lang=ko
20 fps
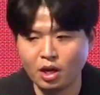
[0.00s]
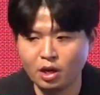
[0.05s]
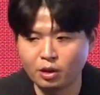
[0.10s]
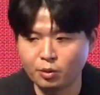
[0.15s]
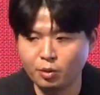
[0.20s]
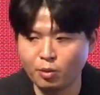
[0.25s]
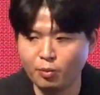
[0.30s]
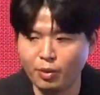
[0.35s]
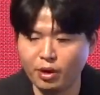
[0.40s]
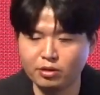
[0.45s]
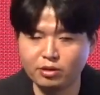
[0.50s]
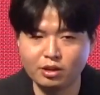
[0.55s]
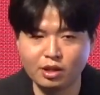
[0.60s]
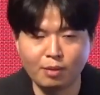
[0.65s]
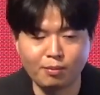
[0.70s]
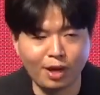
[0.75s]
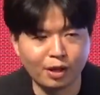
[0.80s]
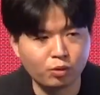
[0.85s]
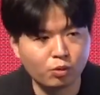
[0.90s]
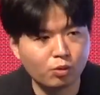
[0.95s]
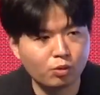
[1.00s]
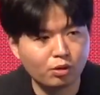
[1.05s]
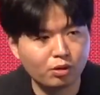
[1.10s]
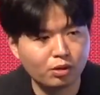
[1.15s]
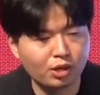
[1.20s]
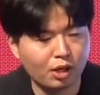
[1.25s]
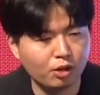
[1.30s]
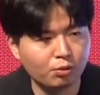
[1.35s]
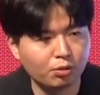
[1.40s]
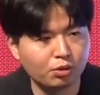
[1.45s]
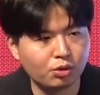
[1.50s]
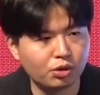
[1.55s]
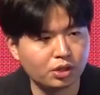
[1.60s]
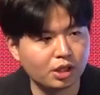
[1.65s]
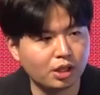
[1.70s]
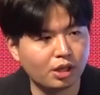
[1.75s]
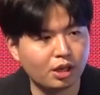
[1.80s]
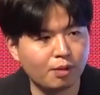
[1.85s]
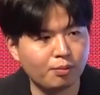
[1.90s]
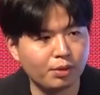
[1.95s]
기본 베이스가 만곡 단위부터
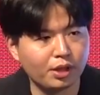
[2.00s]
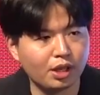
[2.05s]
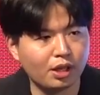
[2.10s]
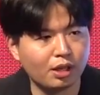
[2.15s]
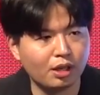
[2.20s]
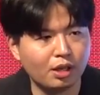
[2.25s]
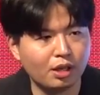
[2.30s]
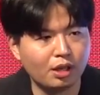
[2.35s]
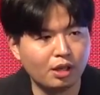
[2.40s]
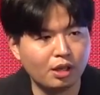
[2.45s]
시작을 합니다.